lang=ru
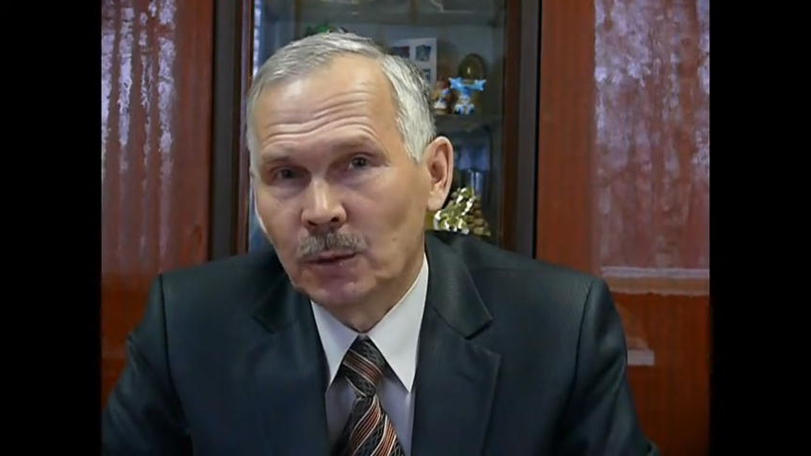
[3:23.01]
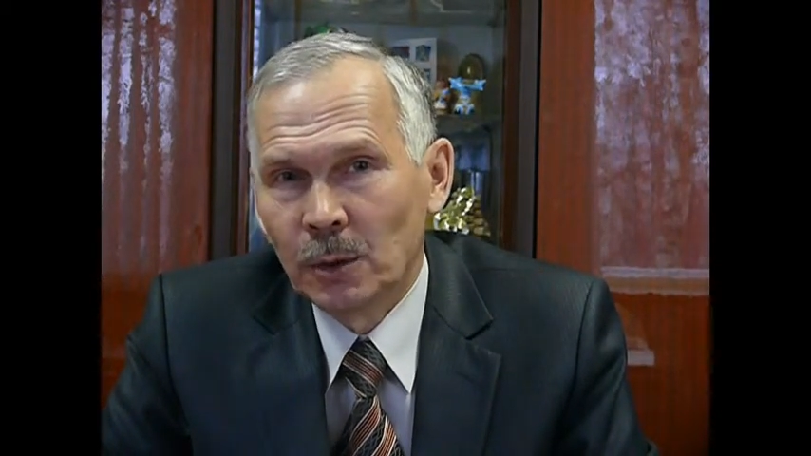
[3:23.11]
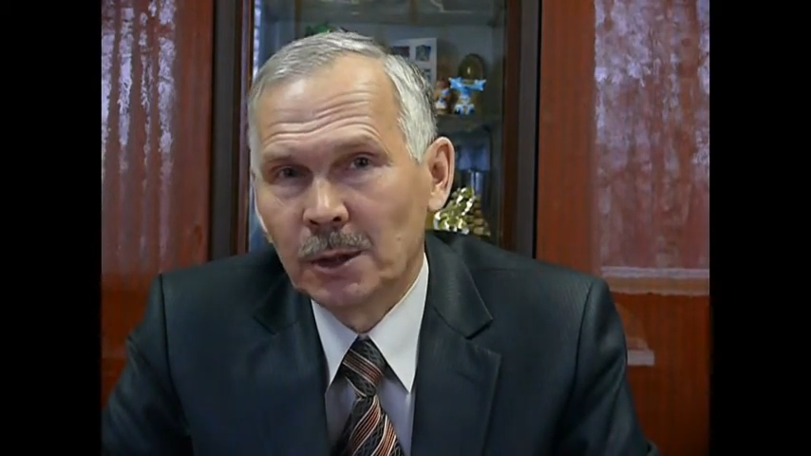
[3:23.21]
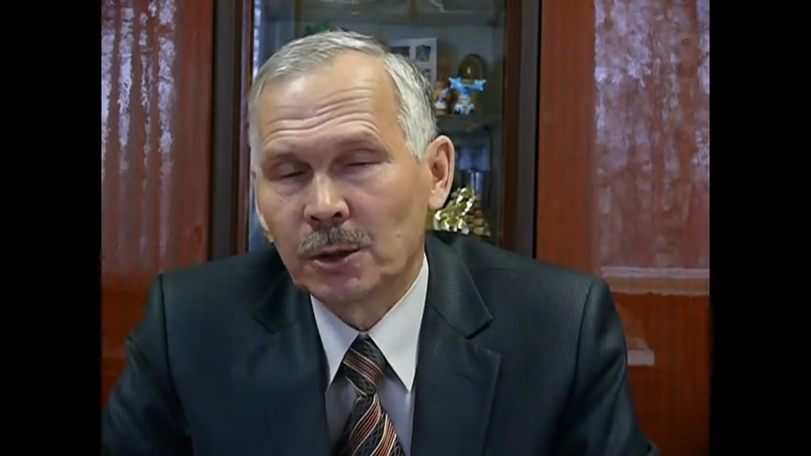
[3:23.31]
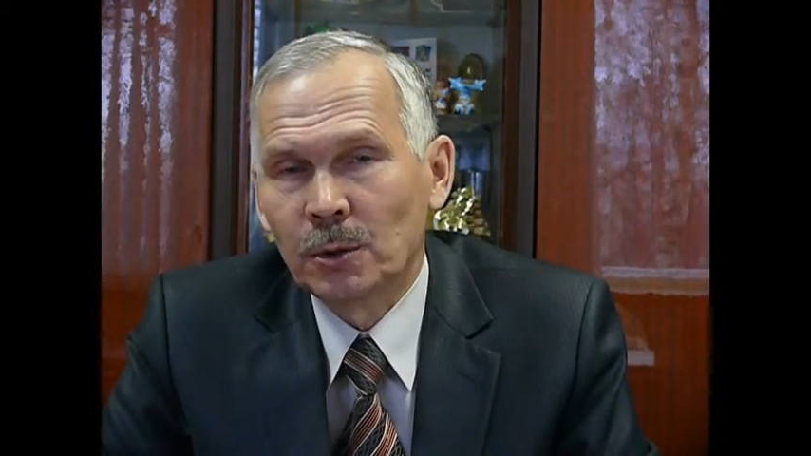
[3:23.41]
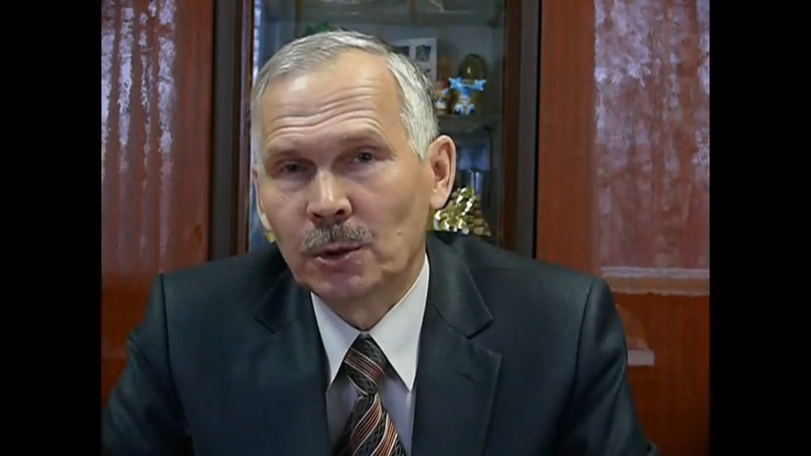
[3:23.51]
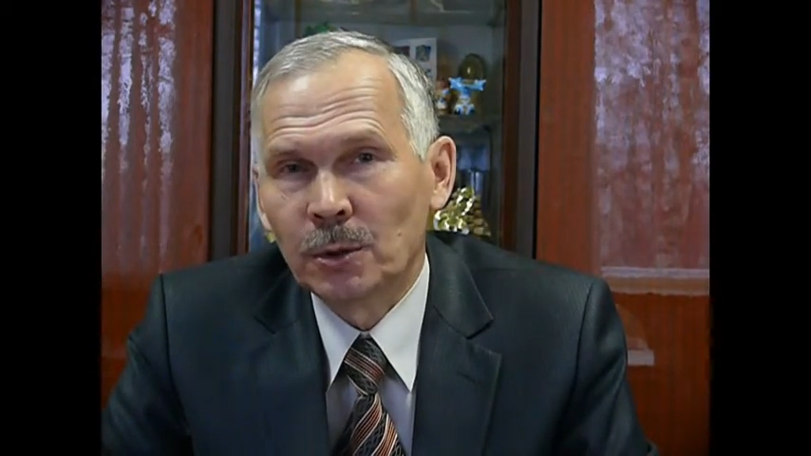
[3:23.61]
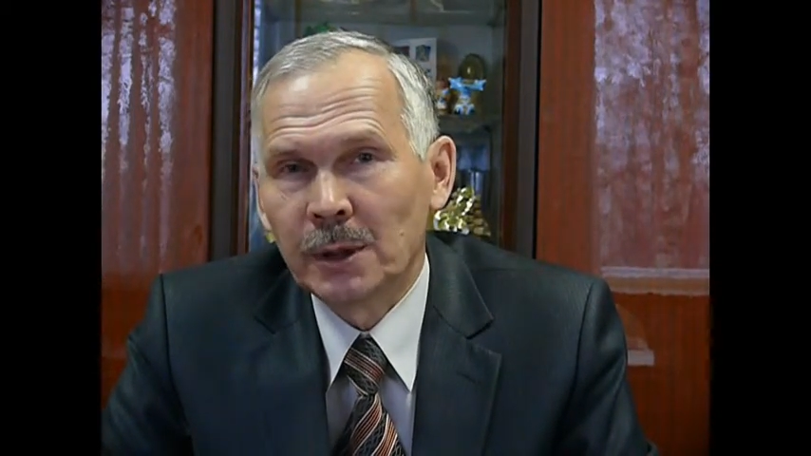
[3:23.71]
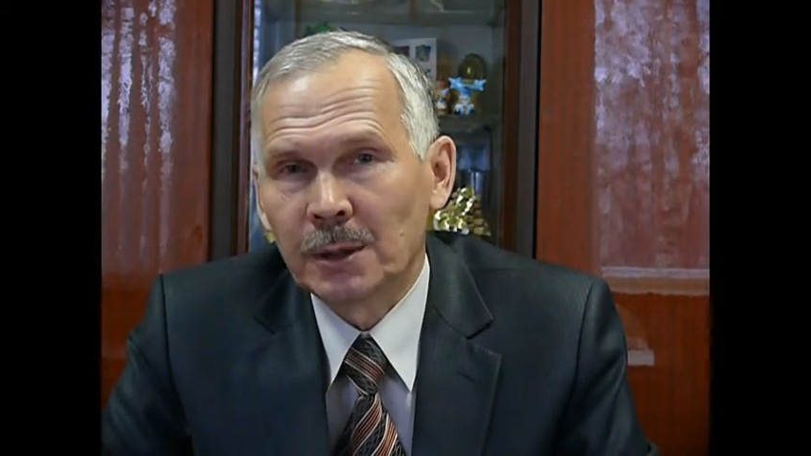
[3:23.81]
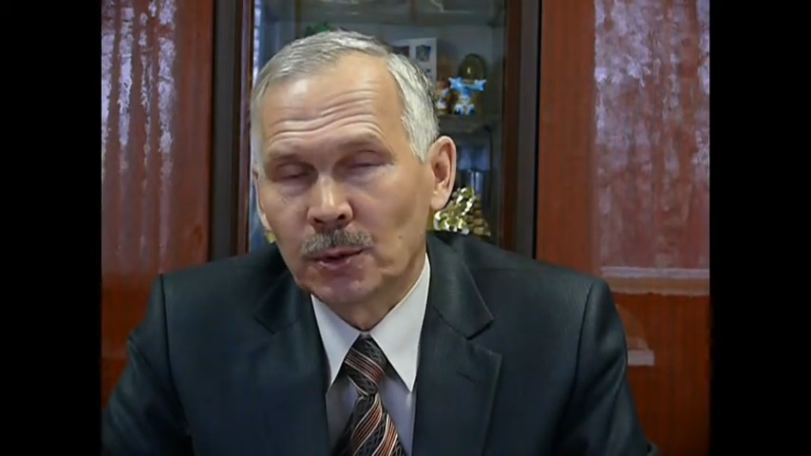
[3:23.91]
колледж
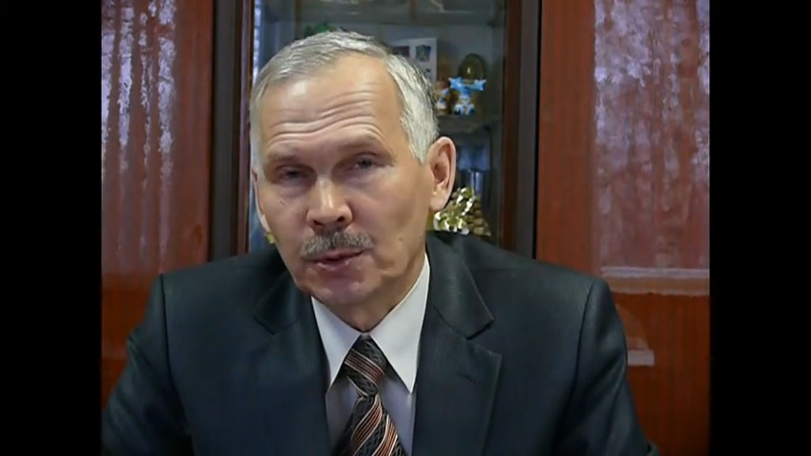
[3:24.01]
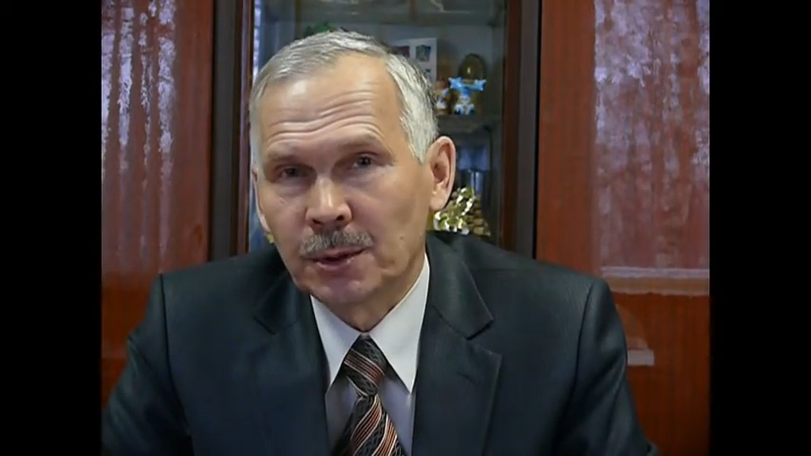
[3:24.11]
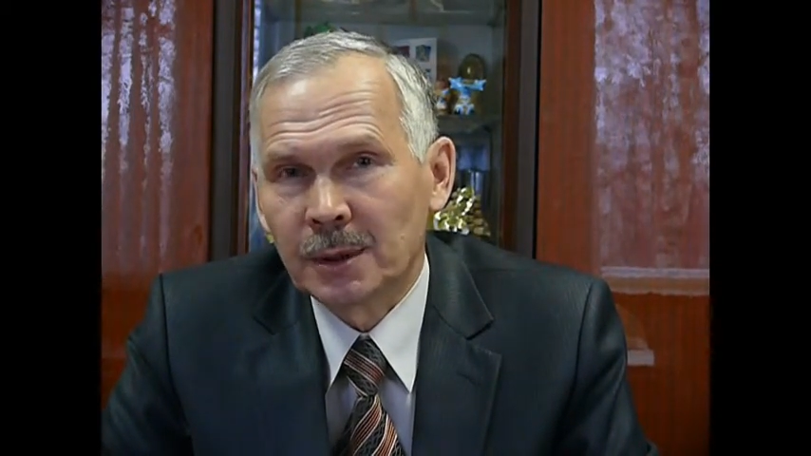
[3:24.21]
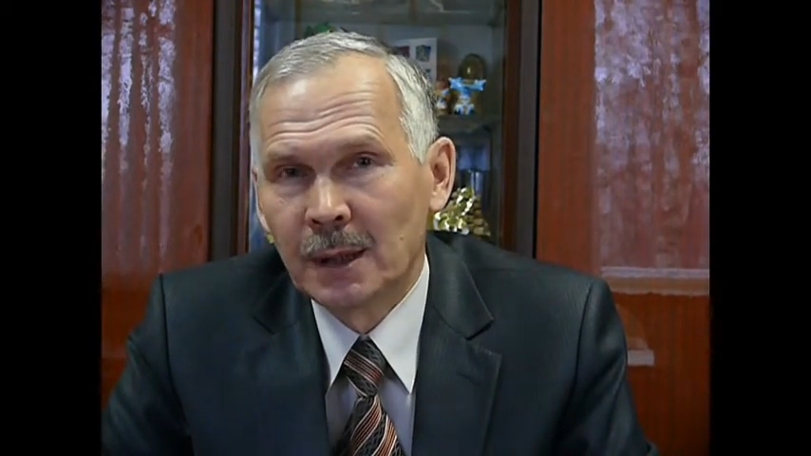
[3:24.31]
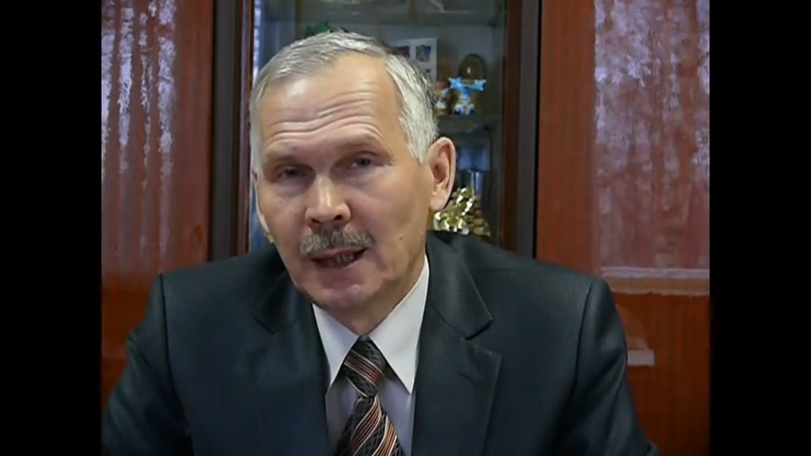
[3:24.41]
культуры и искусств